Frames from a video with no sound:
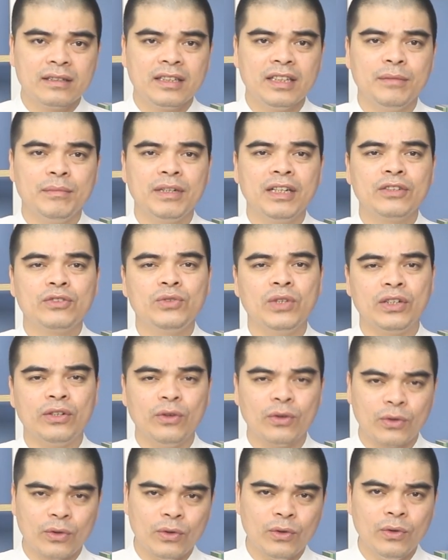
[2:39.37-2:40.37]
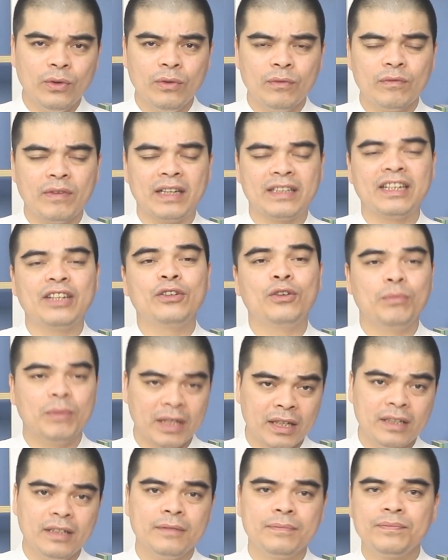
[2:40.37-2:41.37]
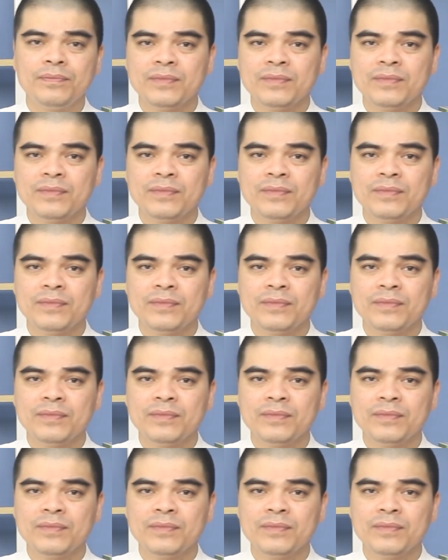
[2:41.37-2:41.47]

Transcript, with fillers: thì mới được chuyển đồ cũ và thay đồ mới.